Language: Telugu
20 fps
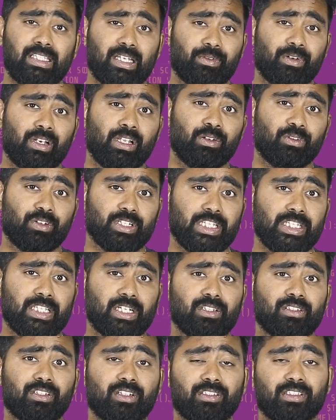ఎవరేం క్వశ్చన్స్
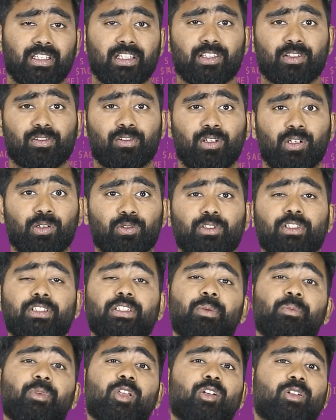అడుగుతున్నారో తెలుసుకోండి
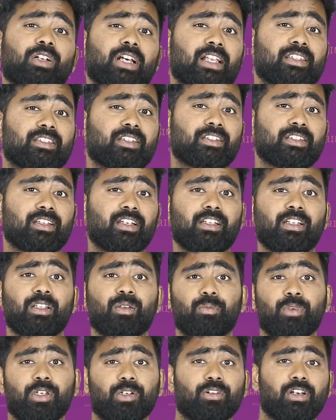కుదిరితే మీరు కూడా ఆన్సర్ చేయండి
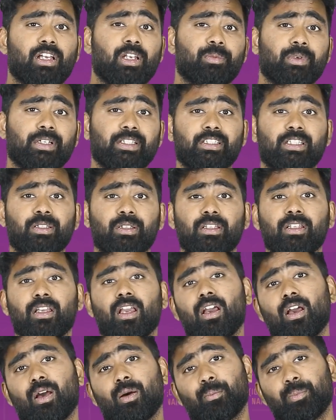మీకు హెల్ప్ అయింది
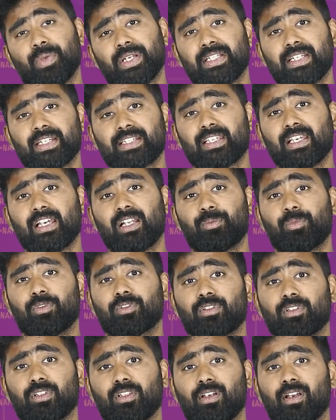బిగినర్స్కి హెల్ప్
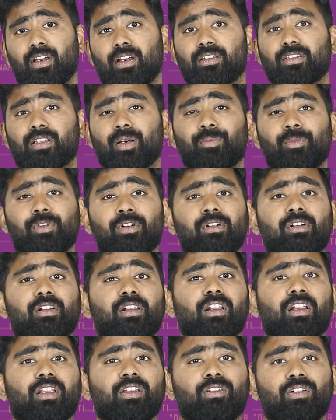అవుతుంది ద మోర్
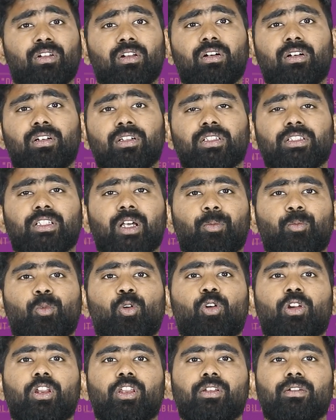యూ లర్న్ ద
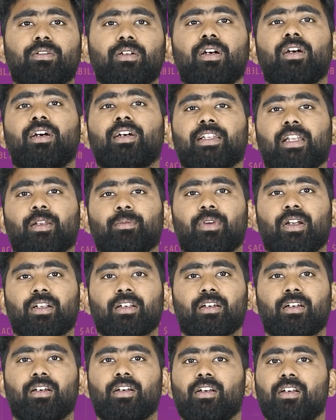మోర్ యూ ఎర్న్ అనమాట
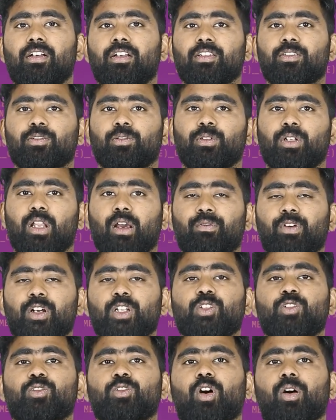సో
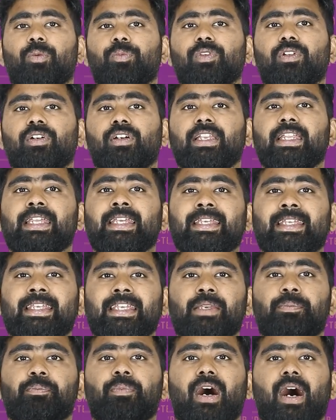నెవర్ స్టాప్ లర్నింగ్
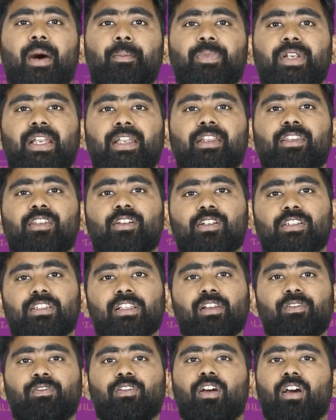కీప్ అప్డేటింగ్ యువర్
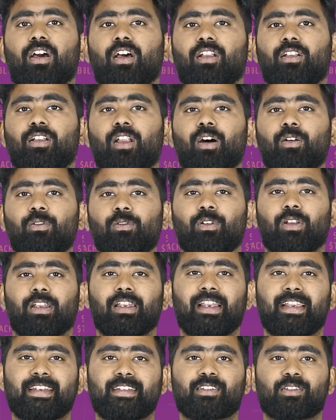సెల్ఫ్ నౌ
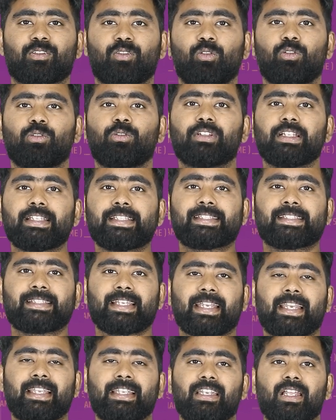లెట్స్ గో టు ద
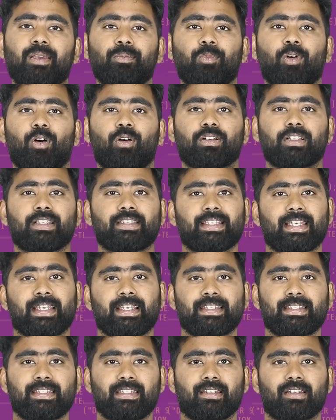సెకండ్ టెప్ ఆర్ ద
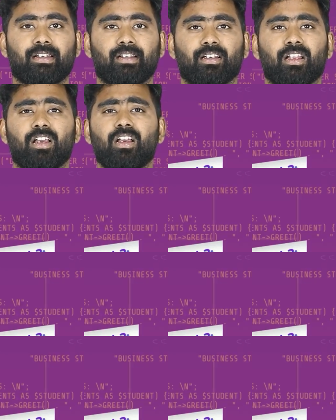సెకండ్ సీక్రెట్